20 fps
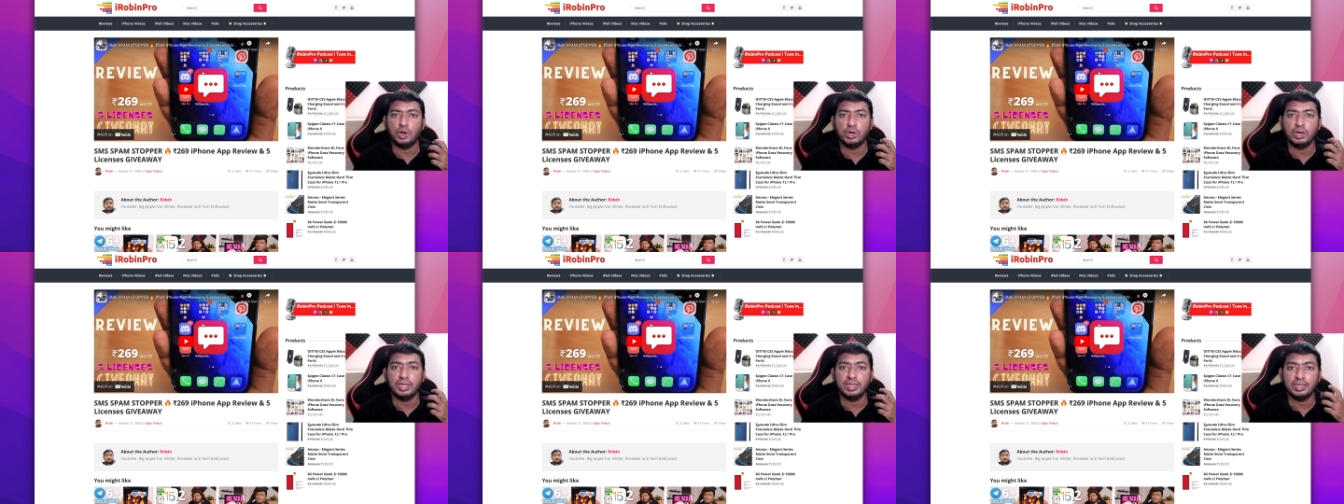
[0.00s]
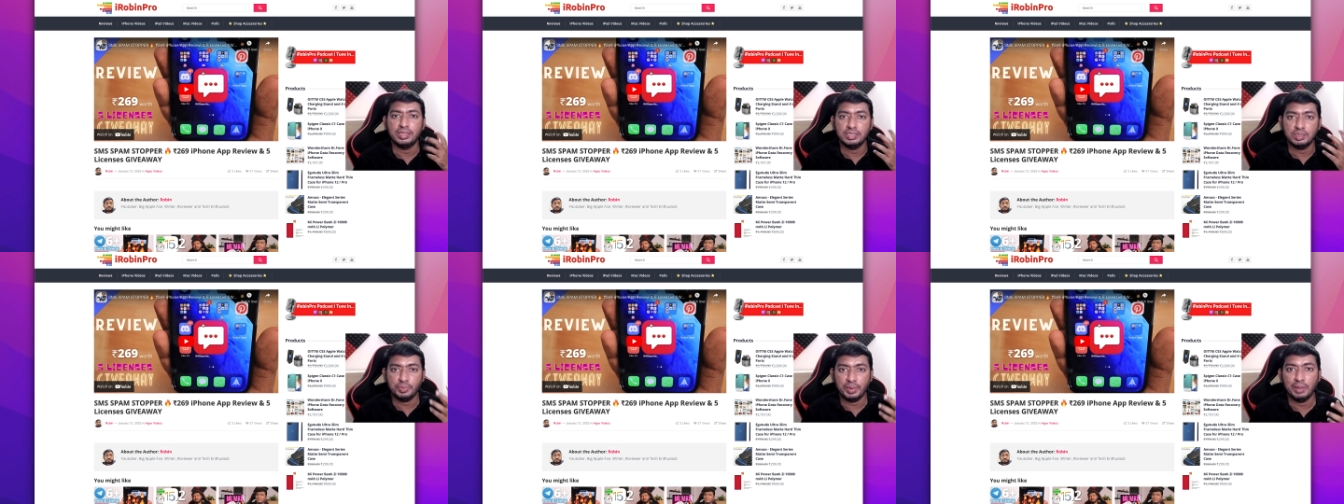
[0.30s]
ஆர்
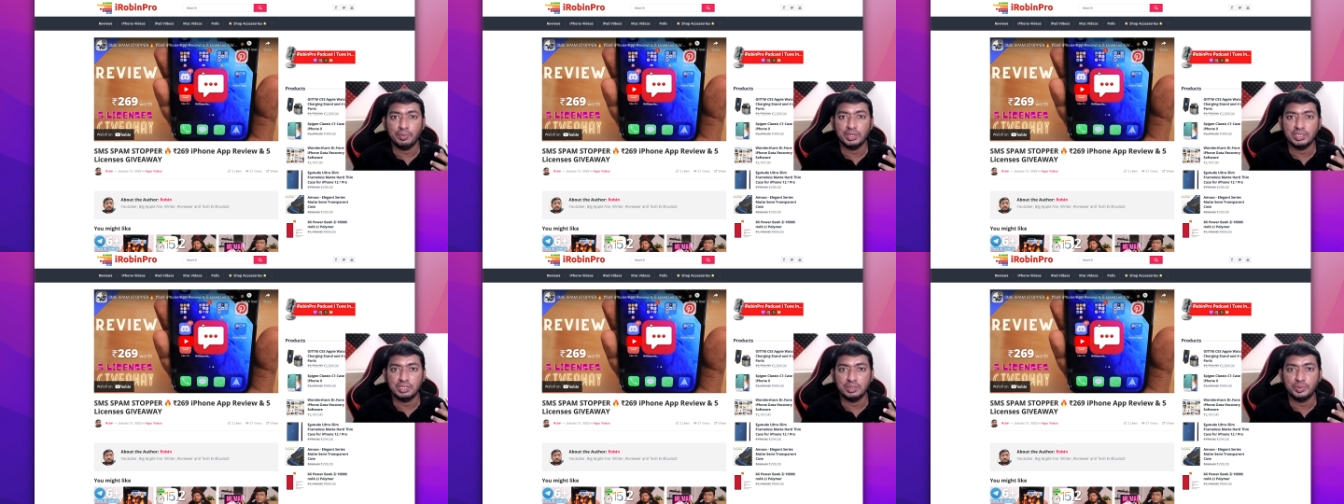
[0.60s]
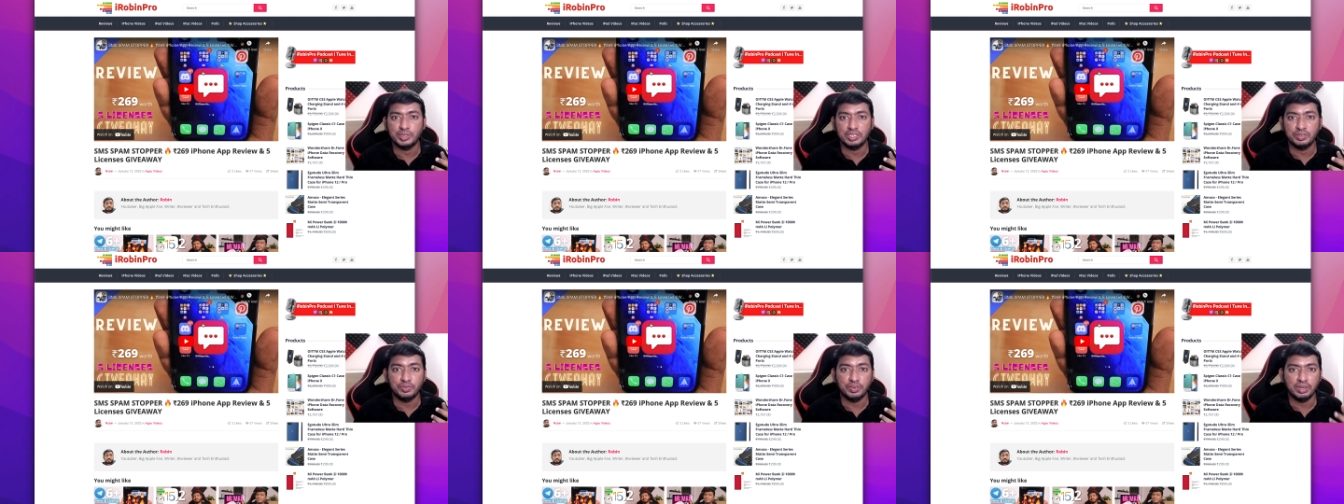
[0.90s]
ஏதாவது ஸ்பேம்
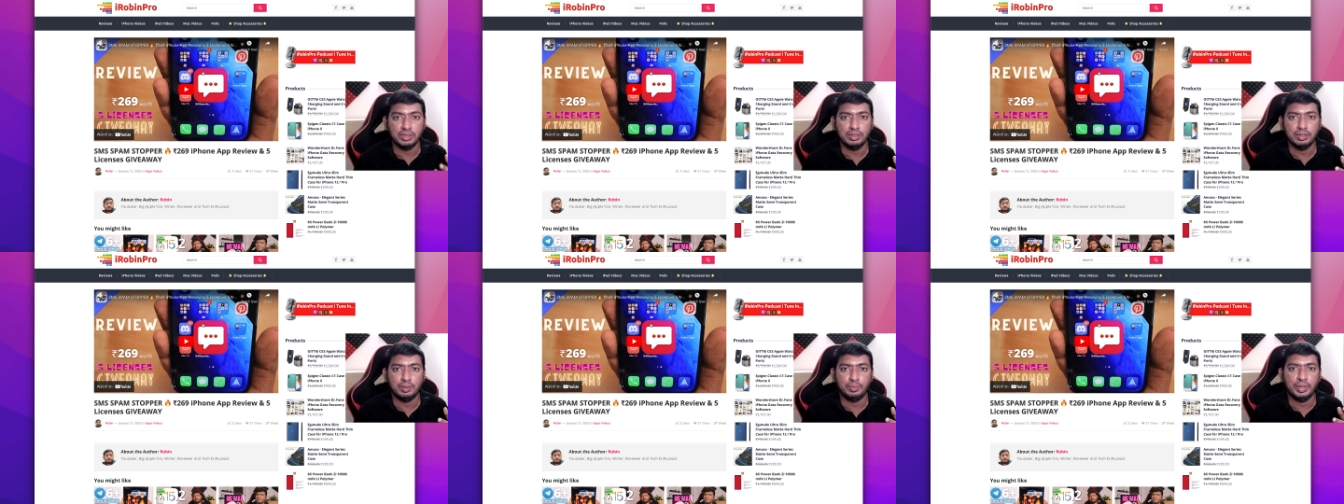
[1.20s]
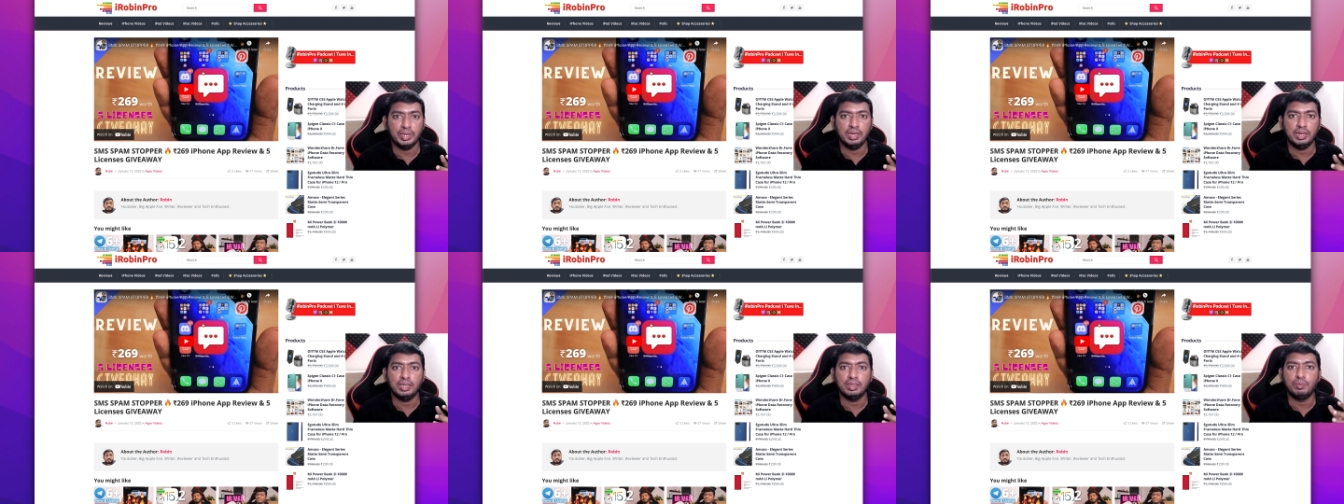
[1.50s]
எஸ்எம்எஸ் வருது
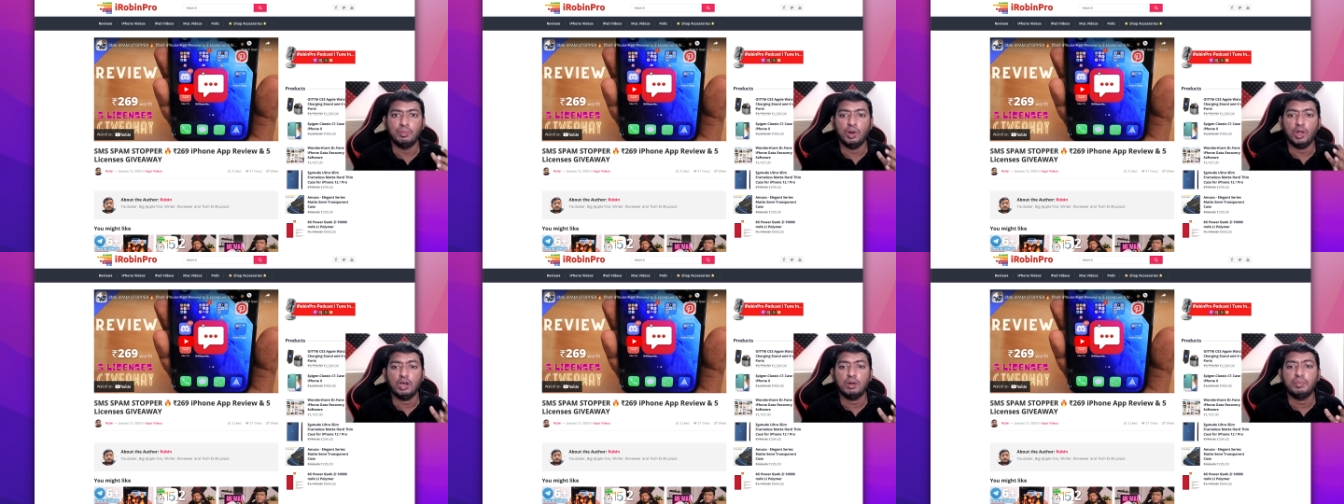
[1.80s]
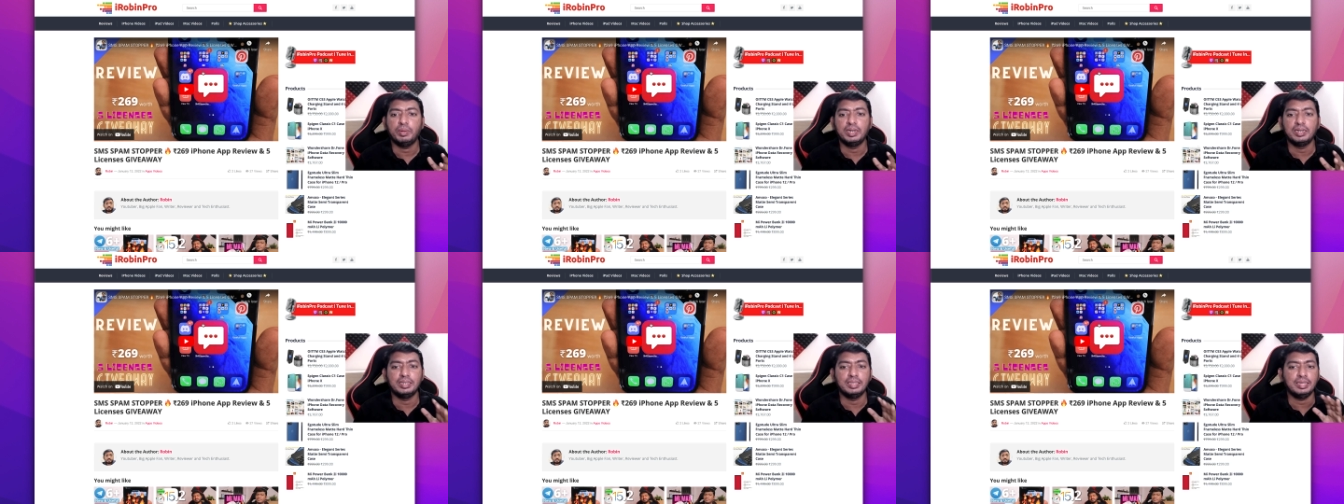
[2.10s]
அப்படின்னா அதை
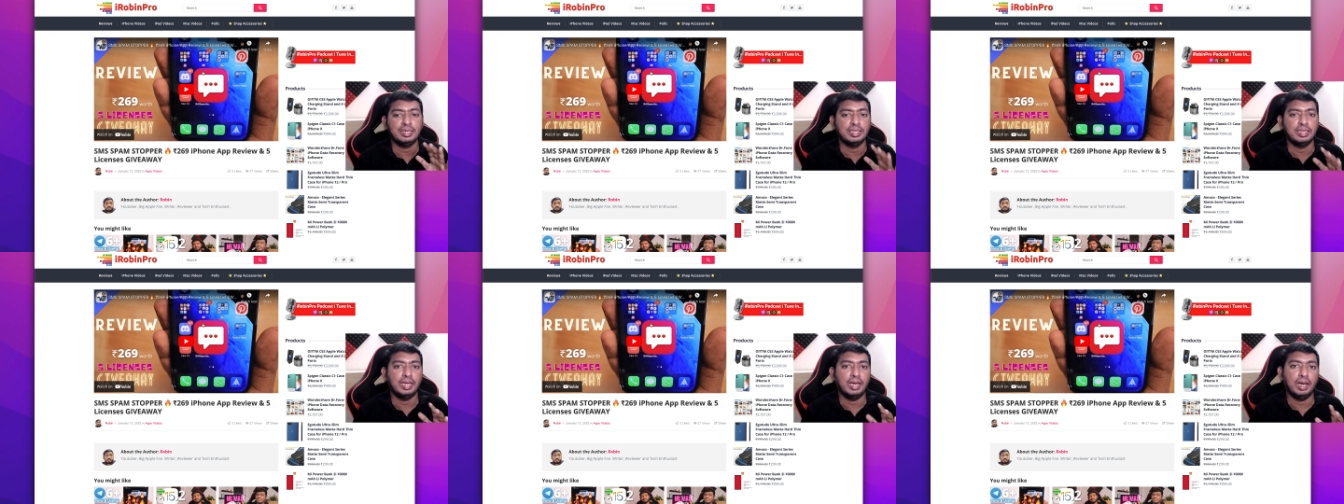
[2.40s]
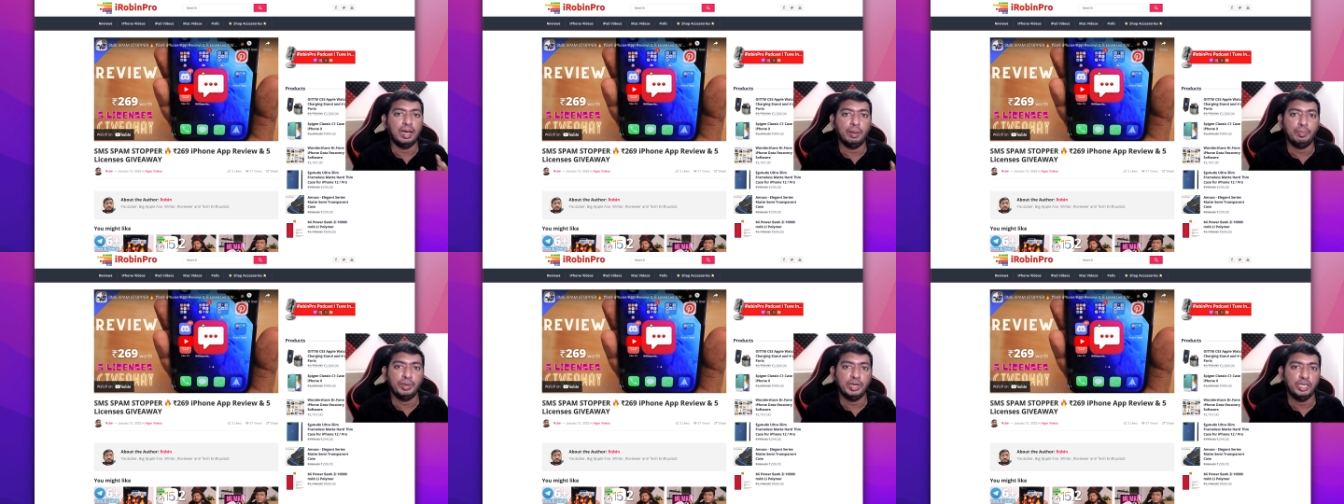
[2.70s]
பிளாக் பண்ணுறதுக்கு
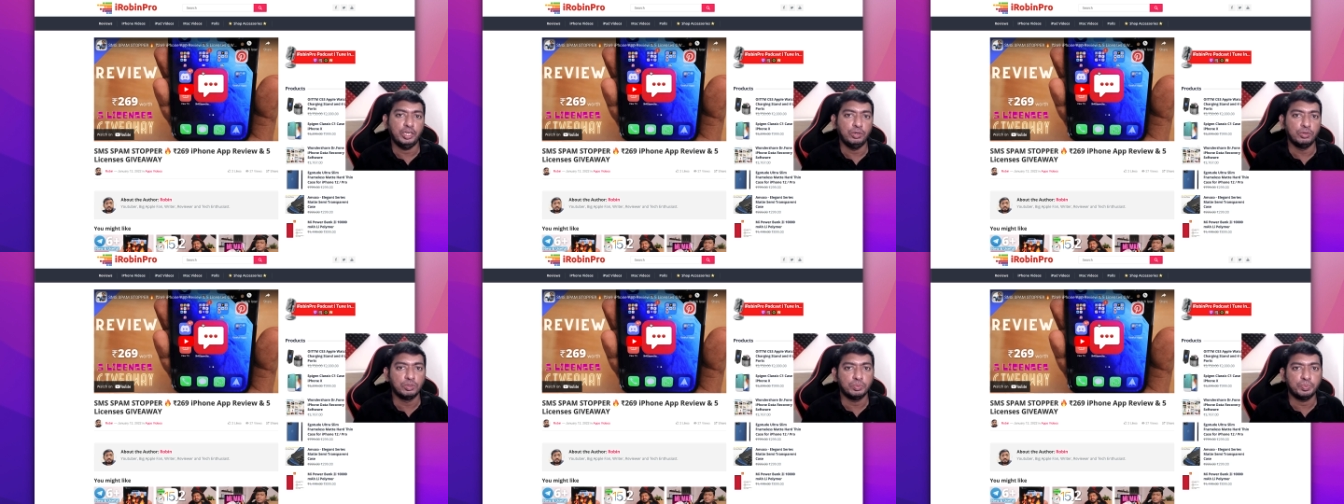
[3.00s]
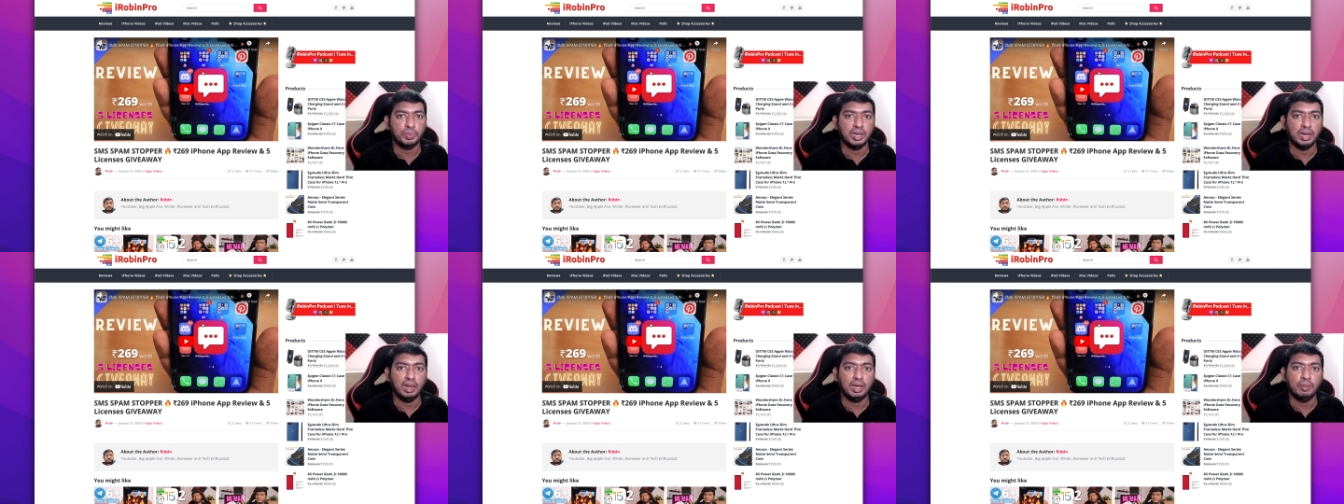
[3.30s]
இந்த ஆப் நீங்கள்
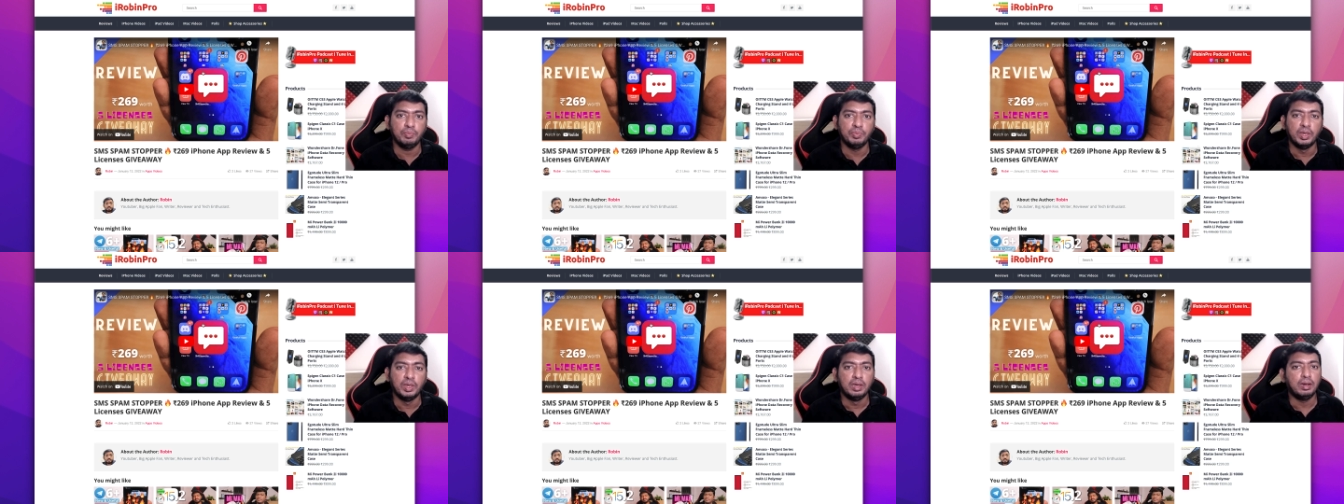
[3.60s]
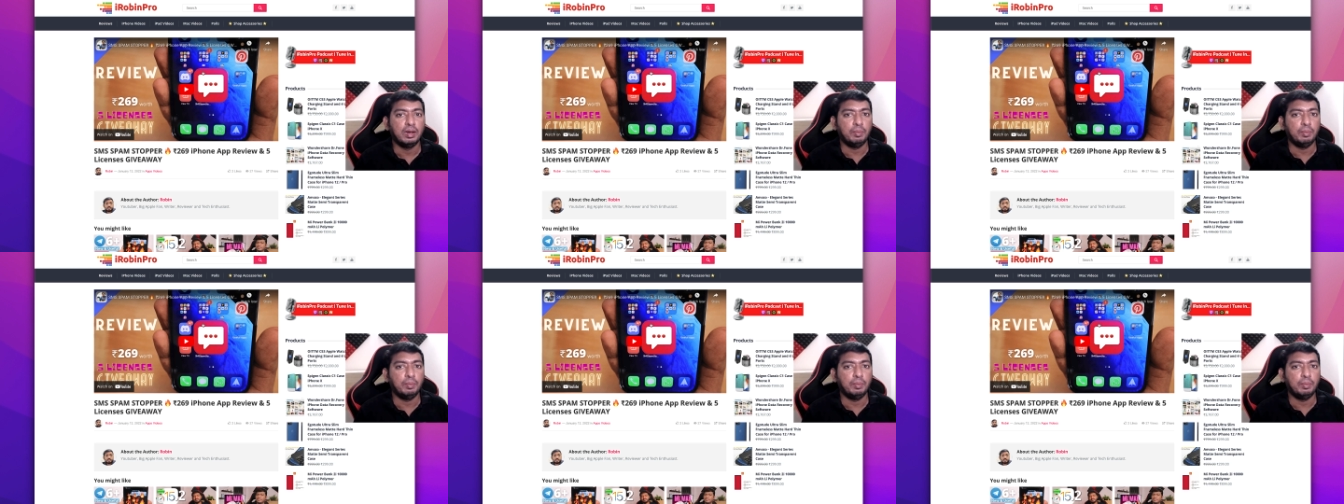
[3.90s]
யூஸ் பண்ணலாம்